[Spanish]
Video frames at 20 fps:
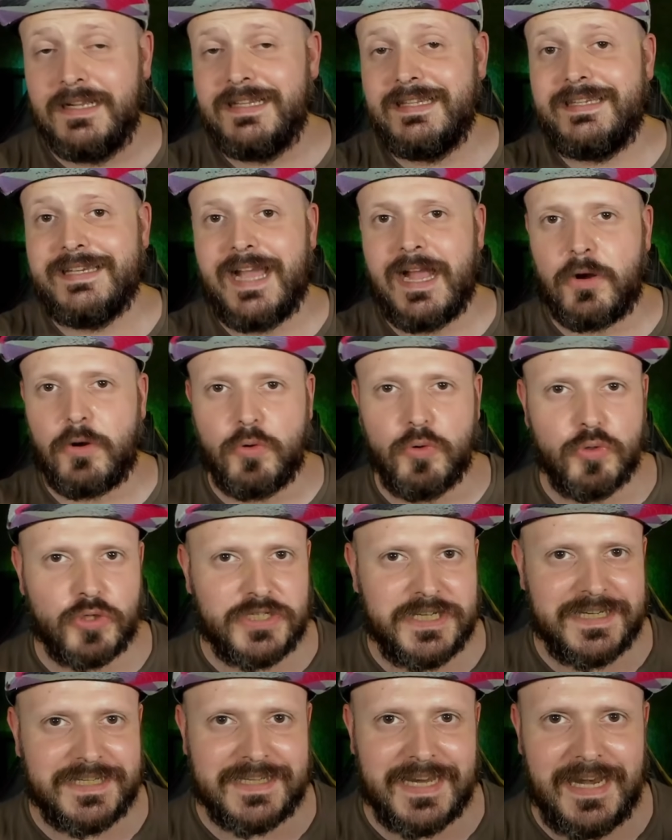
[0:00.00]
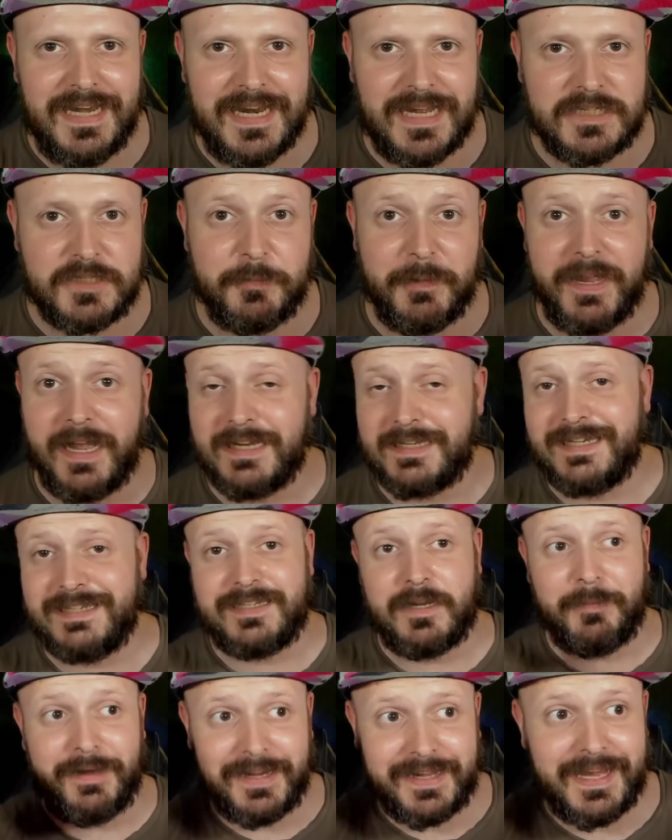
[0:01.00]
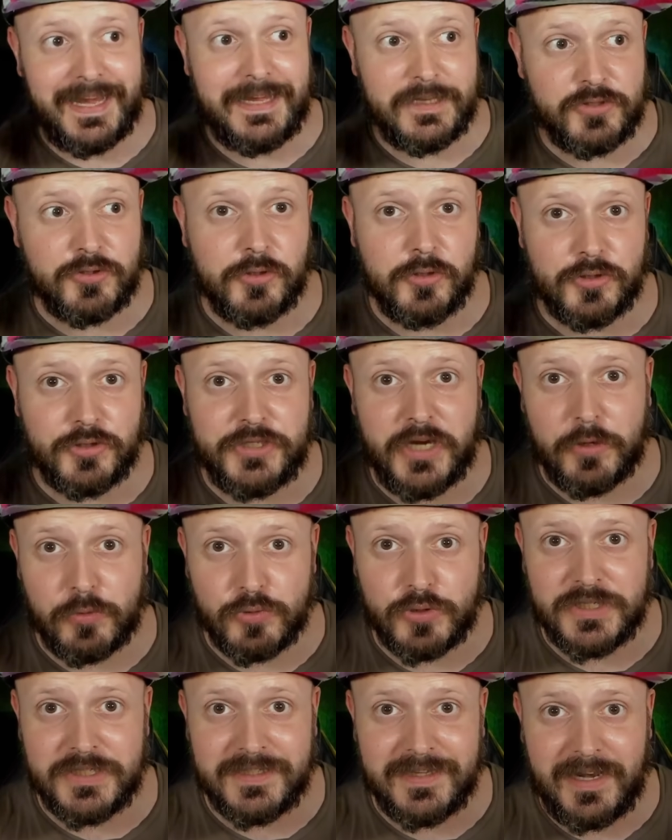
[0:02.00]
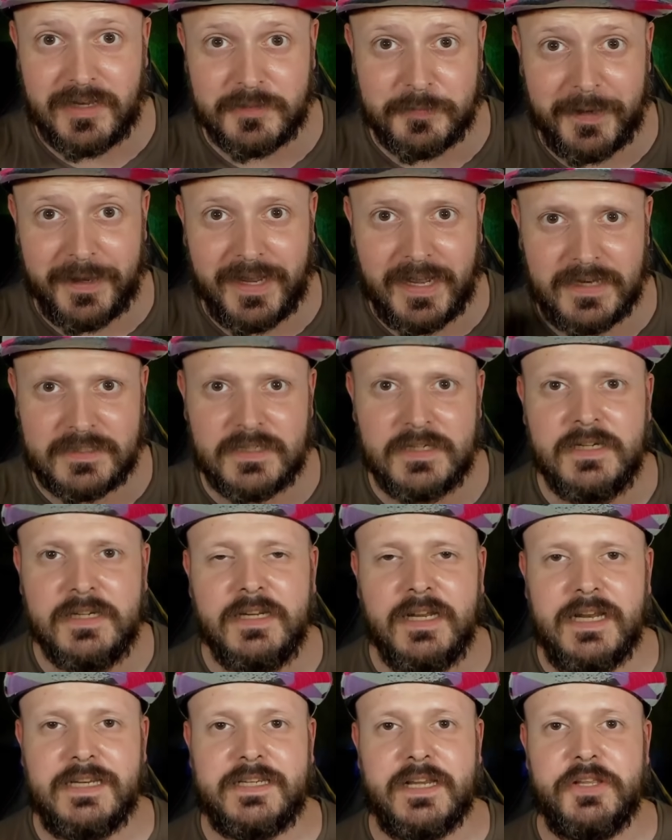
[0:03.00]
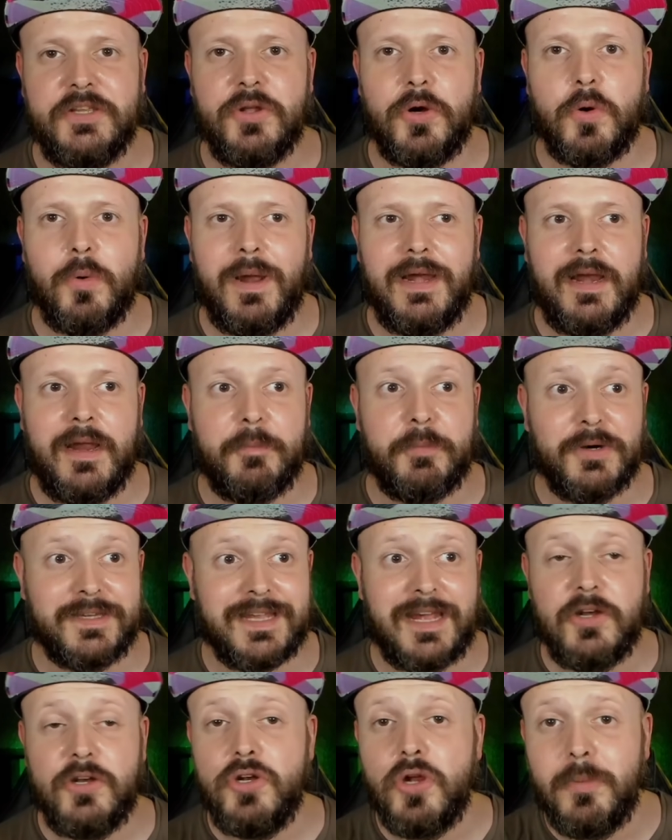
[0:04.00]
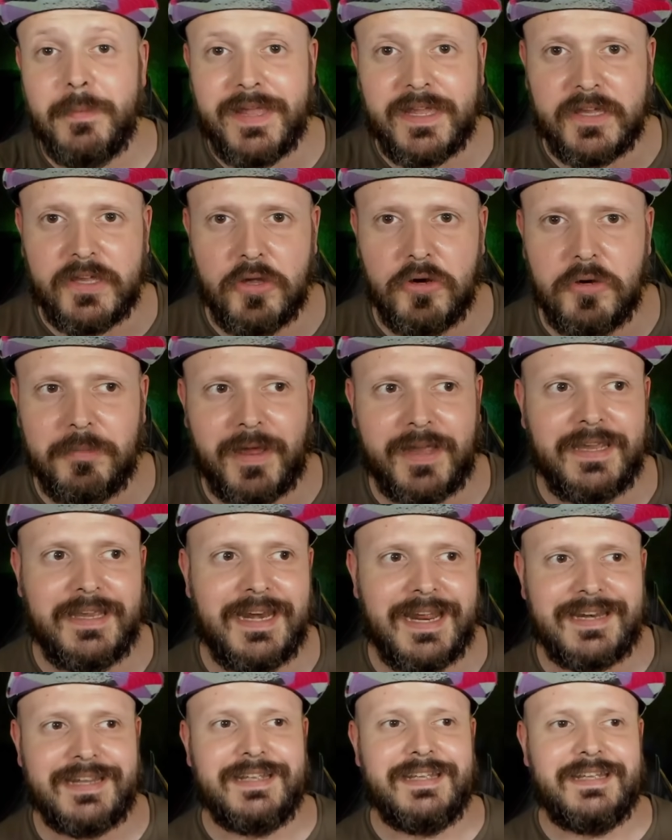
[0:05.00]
jacuzzis en Las Vegas, a saber qué ha hecho en los jacuzzis de Las Vegas el señor Juan Lapuerta. No me quiero imaginar